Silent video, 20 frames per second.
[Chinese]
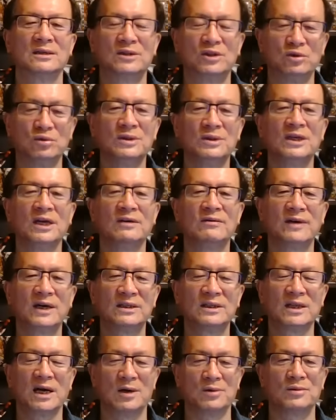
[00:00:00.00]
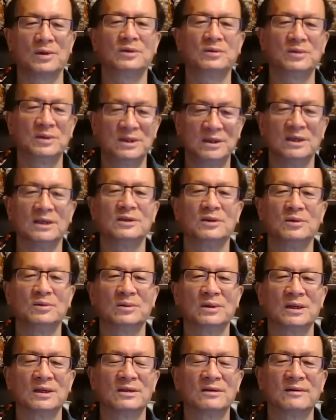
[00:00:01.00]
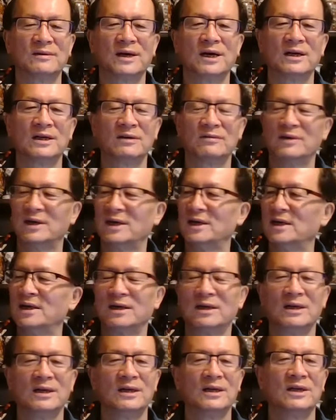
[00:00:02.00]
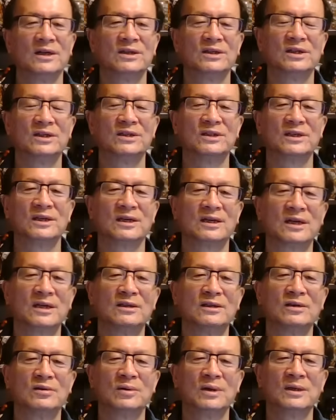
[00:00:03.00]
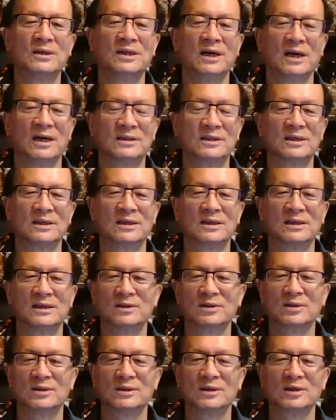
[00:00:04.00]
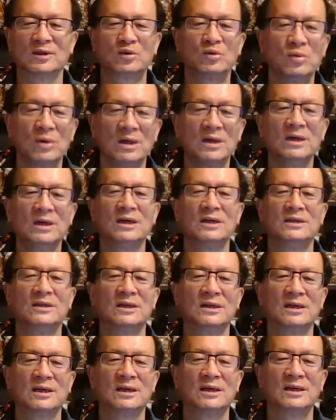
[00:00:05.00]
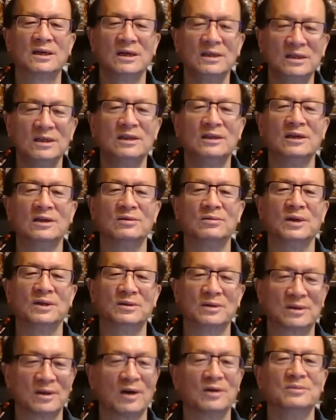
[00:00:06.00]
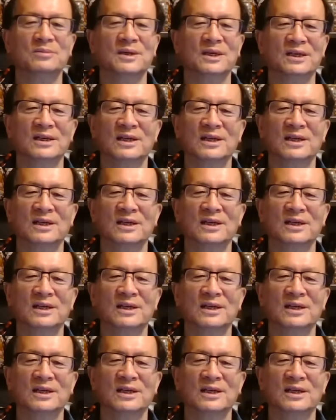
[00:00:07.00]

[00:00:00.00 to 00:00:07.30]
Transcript: 呃，九千万党员就解救了，是吧？另外，这些跟着共产党的就是作恶的核心成员就倒